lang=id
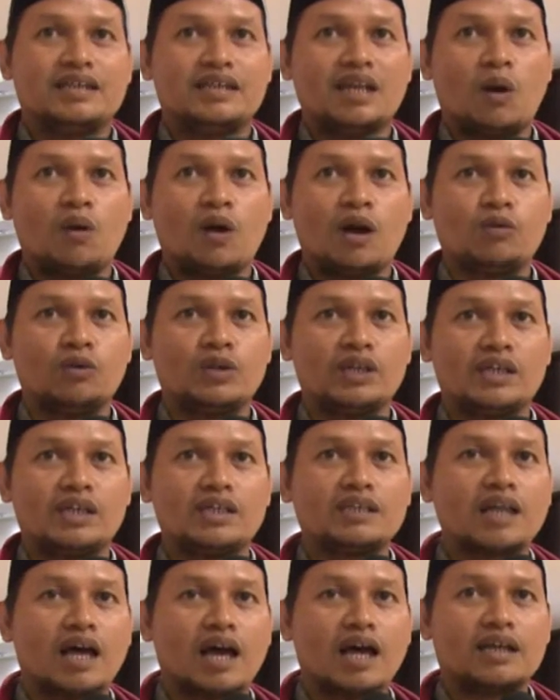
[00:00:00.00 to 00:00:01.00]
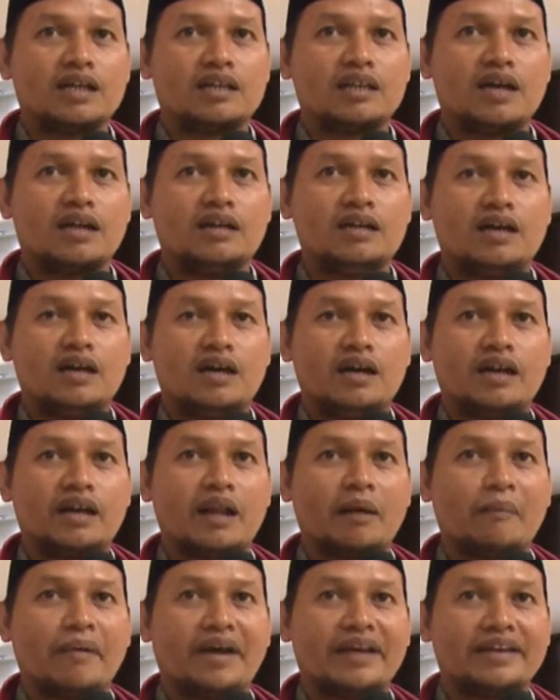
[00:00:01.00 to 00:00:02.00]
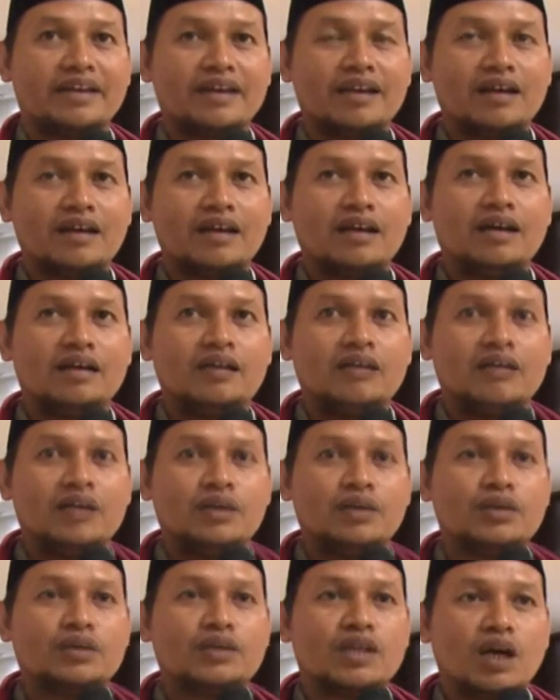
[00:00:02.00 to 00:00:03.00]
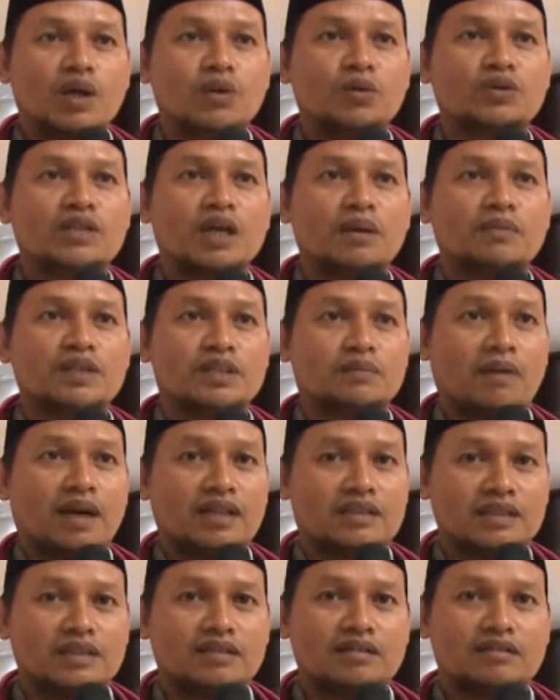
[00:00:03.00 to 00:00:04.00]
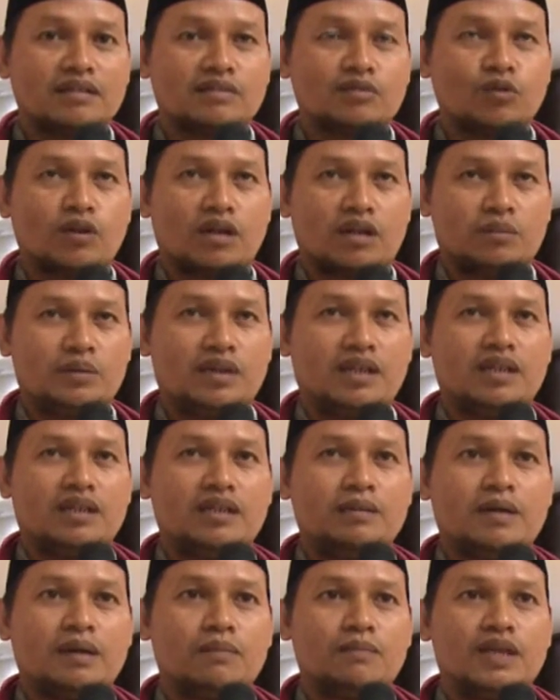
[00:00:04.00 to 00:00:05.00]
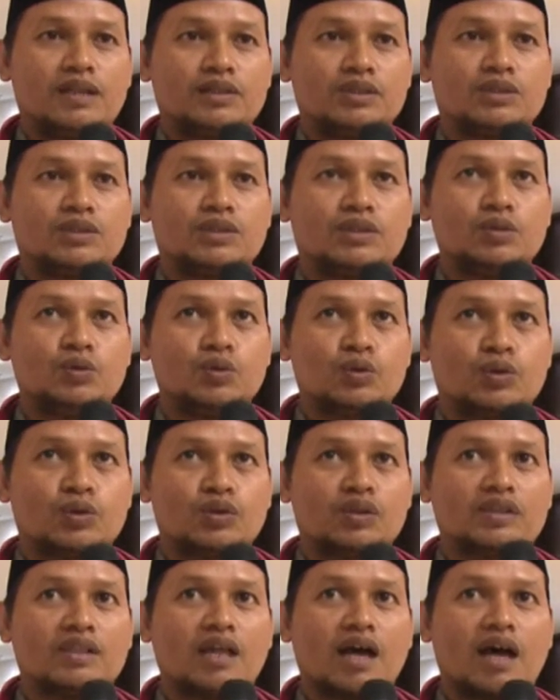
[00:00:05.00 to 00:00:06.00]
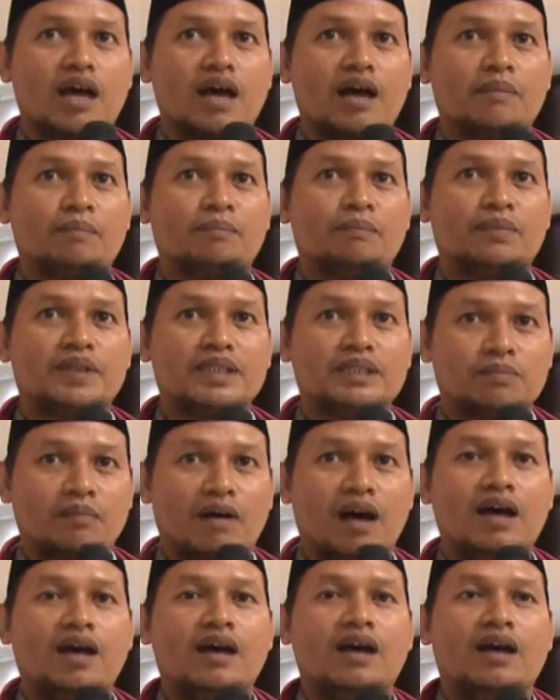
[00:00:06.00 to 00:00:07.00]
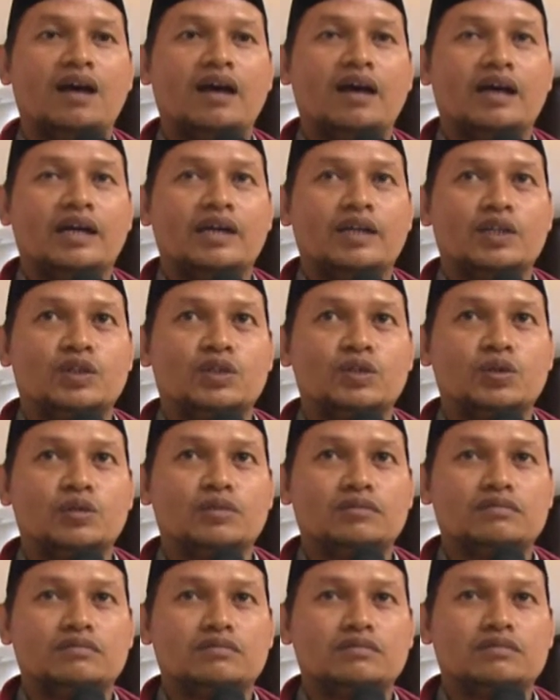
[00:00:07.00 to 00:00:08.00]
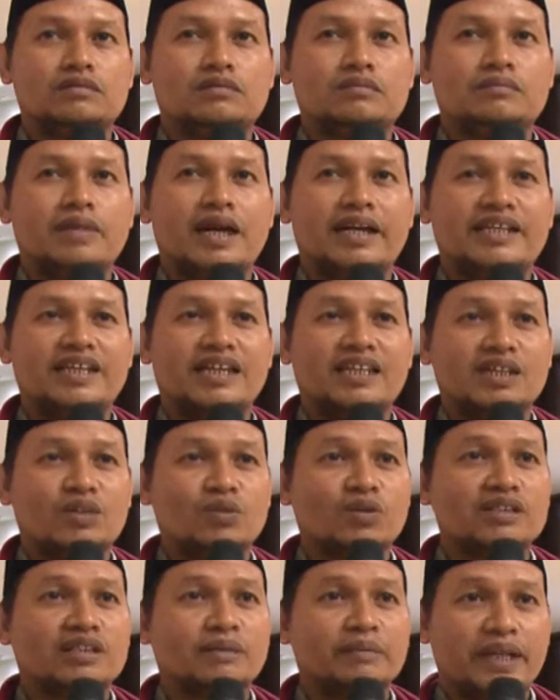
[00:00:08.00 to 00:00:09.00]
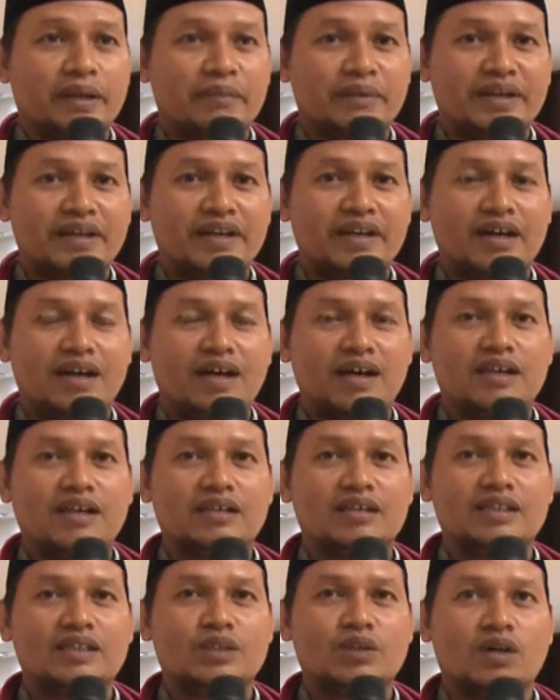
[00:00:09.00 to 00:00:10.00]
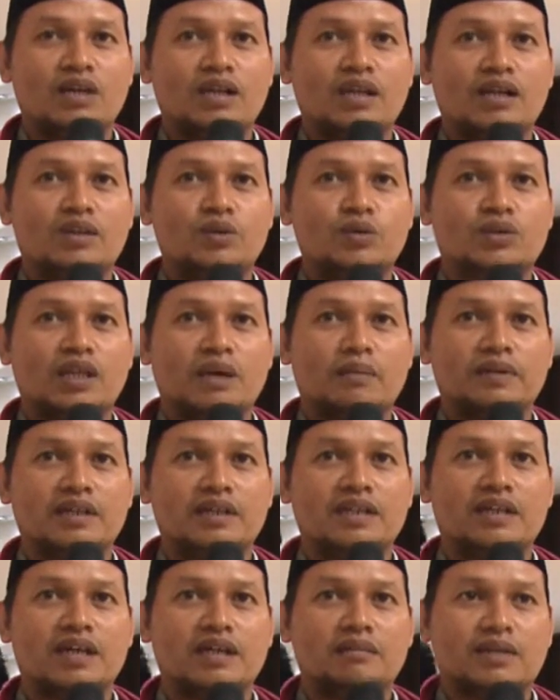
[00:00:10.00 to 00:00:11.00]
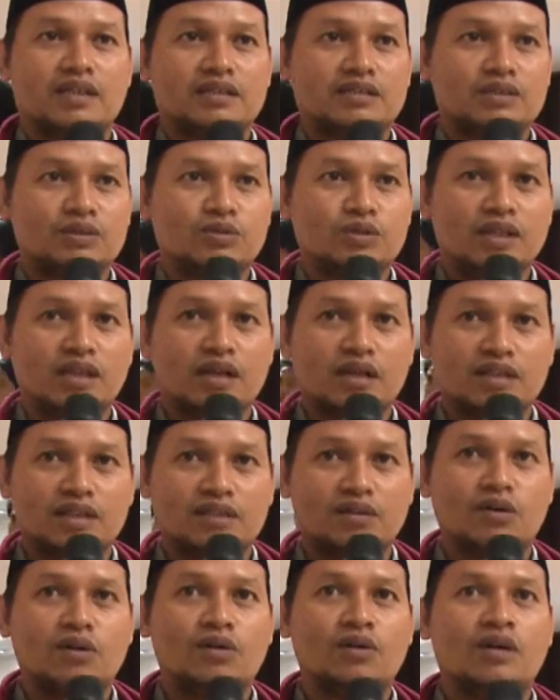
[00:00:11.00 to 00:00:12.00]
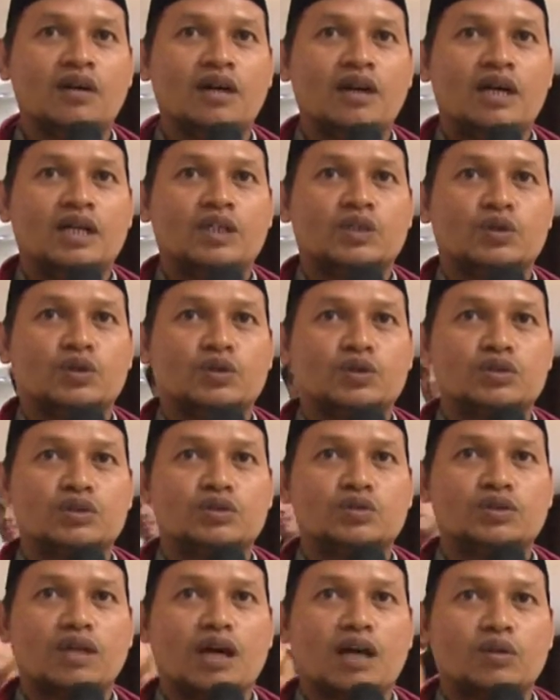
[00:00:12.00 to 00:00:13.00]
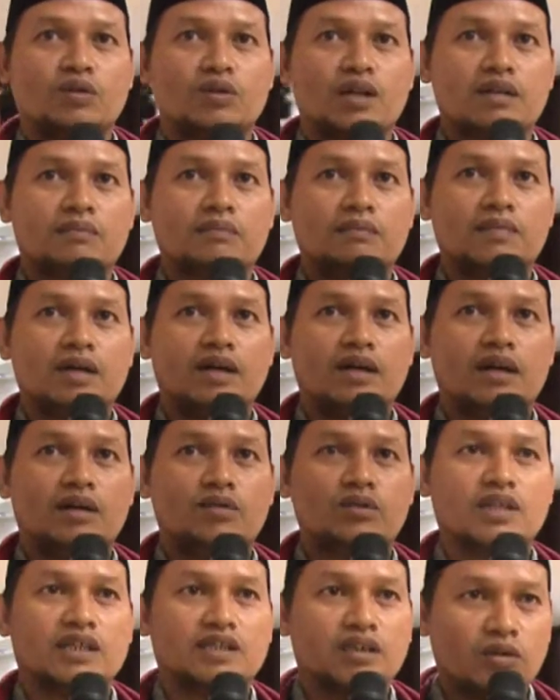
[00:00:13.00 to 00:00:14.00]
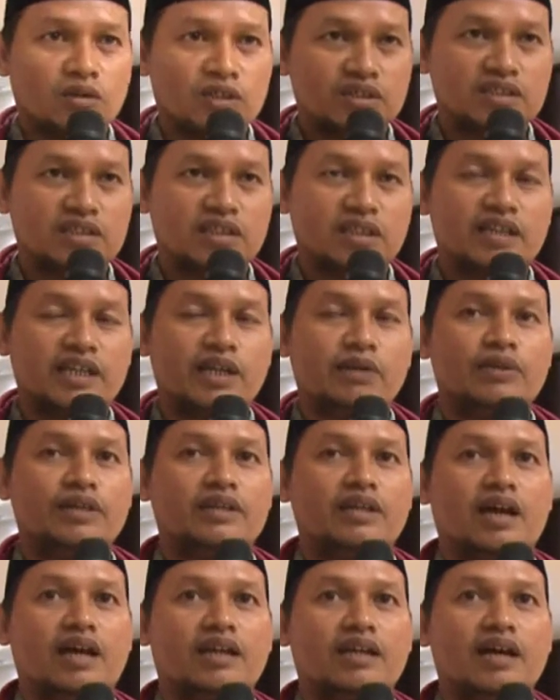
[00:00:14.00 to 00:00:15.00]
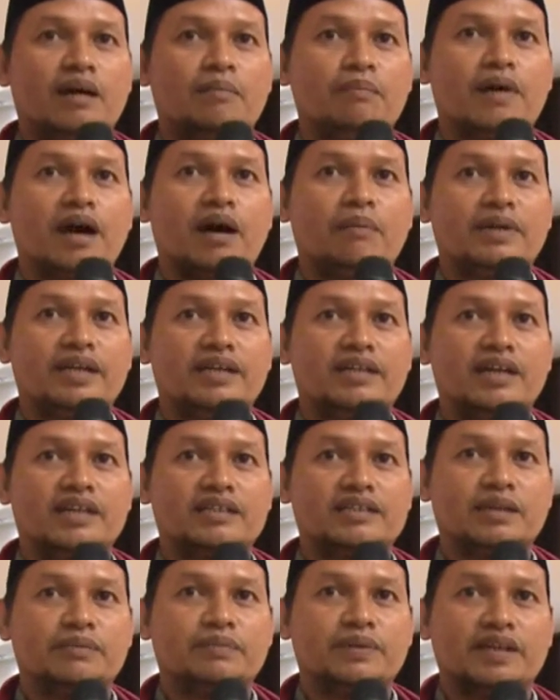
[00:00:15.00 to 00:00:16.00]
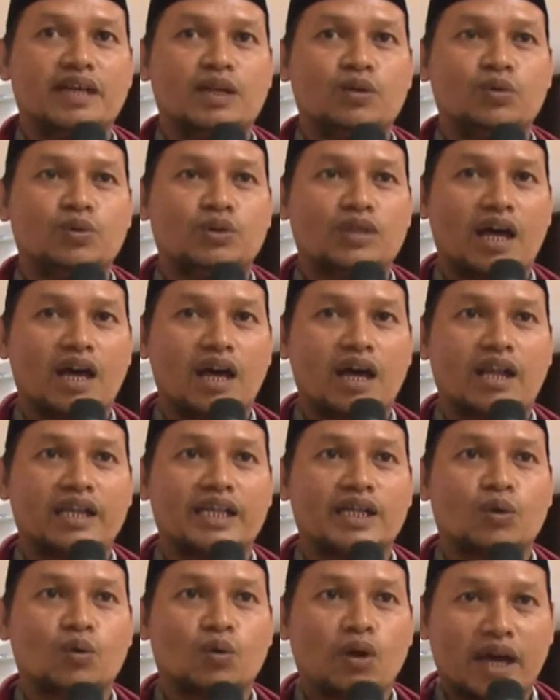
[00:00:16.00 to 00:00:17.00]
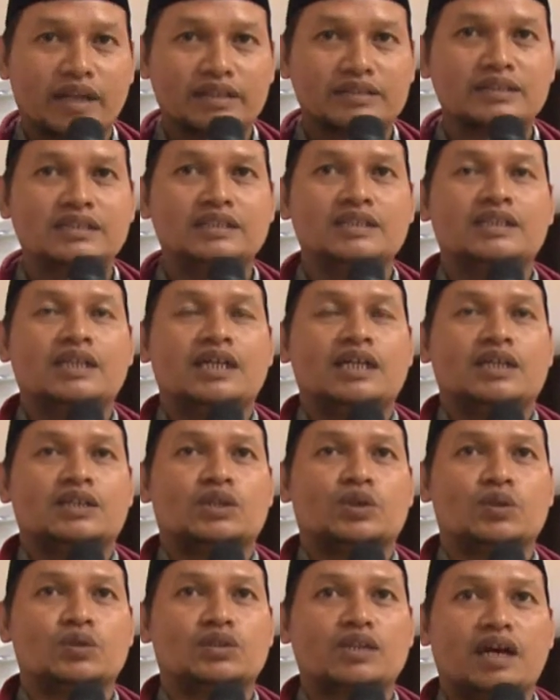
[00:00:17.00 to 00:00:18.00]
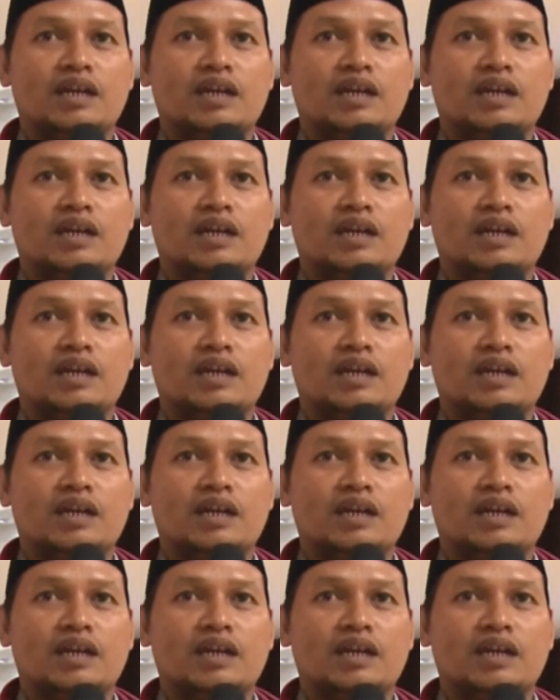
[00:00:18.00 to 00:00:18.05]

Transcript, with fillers: Dakwah unik kita, kita ada namanya duta-duta Prismatin. Kurang lebih ada 15 duta Prisma. Itu bagiannya tugasnya beda-beda. Itu ada duta pendidikan Mas Dude Herlino, terus duta Al-Qur'an uh, eh, Ustaz Jauki Dewi, ada Mbak Meida Sepira duta lingkungan, terus